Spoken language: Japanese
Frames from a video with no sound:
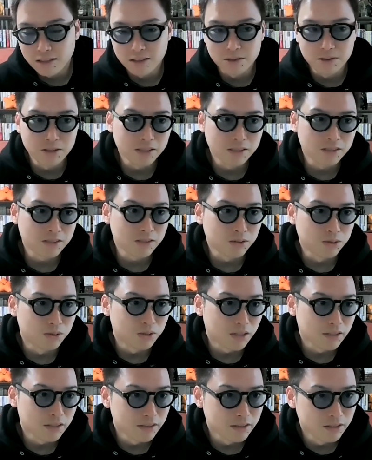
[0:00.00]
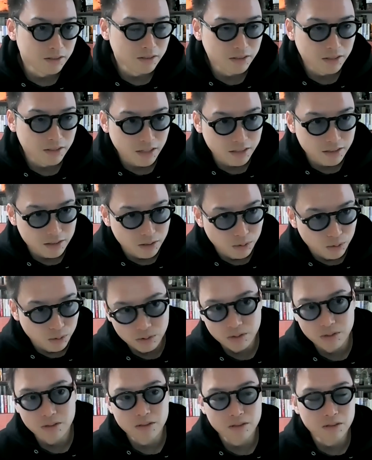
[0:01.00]
年5月10日に Google
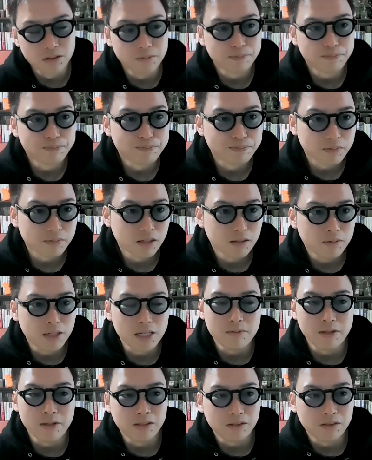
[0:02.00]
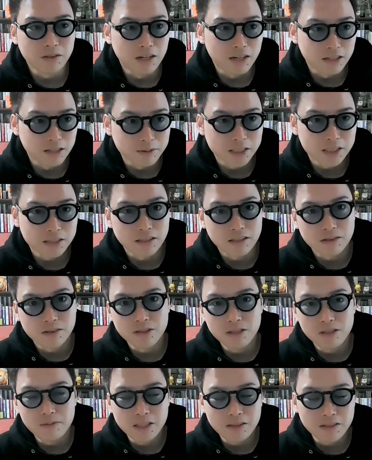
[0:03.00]
I.O. というまあ、イベントがありました。
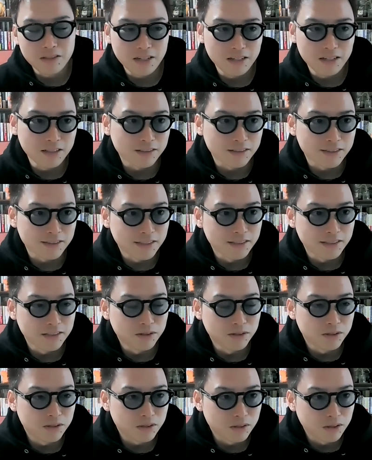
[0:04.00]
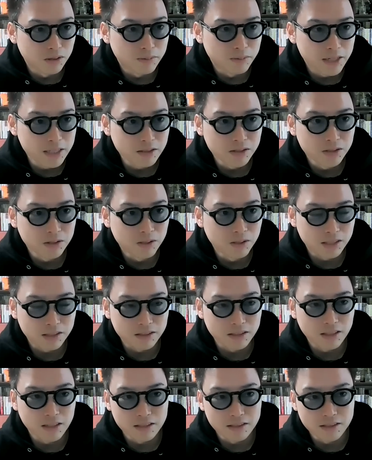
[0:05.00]
このイベント何かっていうと、毎年5
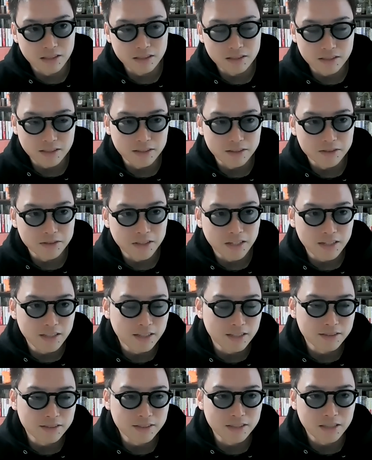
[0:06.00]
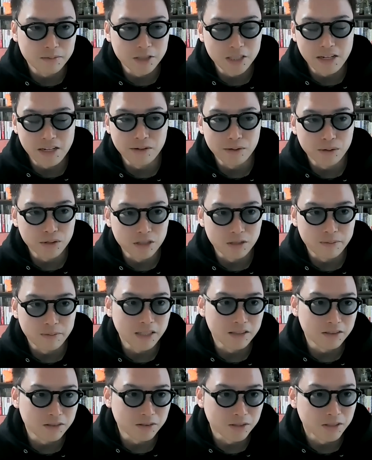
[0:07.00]
月に開催される開発者向けの
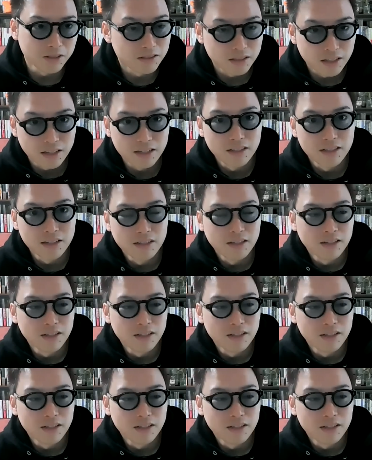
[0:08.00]
イベントですね。